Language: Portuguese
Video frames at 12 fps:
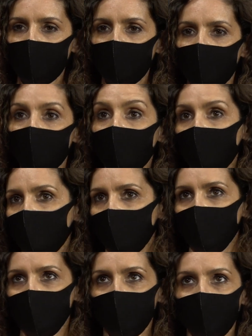um
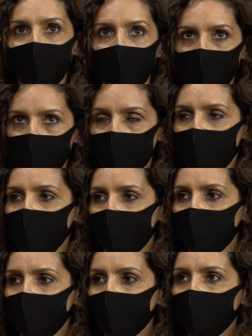balcão onde não tínhamos proteção
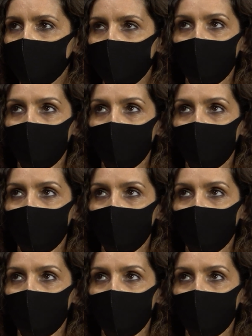nenhuma, não é?